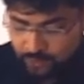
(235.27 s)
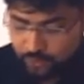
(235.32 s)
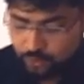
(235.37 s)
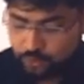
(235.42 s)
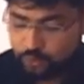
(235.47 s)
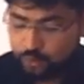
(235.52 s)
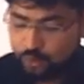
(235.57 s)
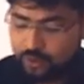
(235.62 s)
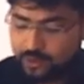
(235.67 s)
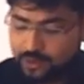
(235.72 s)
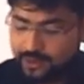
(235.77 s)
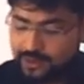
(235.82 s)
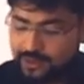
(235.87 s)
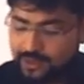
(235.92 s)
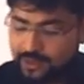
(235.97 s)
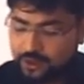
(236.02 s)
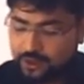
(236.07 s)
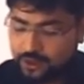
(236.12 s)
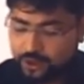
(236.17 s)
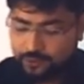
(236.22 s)
दुख
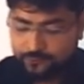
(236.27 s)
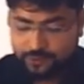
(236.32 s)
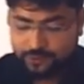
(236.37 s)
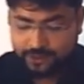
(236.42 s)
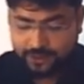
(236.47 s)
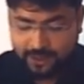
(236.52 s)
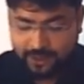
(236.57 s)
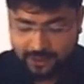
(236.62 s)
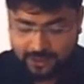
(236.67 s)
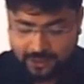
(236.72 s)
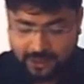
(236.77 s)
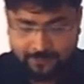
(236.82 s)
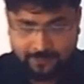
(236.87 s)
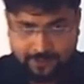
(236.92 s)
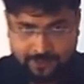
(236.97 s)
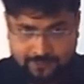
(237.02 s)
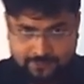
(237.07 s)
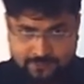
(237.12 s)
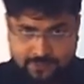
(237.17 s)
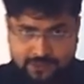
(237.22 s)
एक अनुभूति का नाम
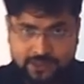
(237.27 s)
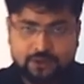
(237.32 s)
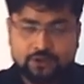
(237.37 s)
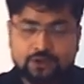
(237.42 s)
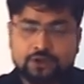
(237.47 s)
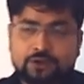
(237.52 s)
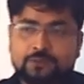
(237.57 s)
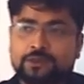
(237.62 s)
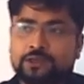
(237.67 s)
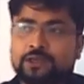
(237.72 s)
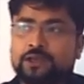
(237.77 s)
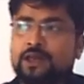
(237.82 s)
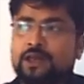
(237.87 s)
है एक अनुभूति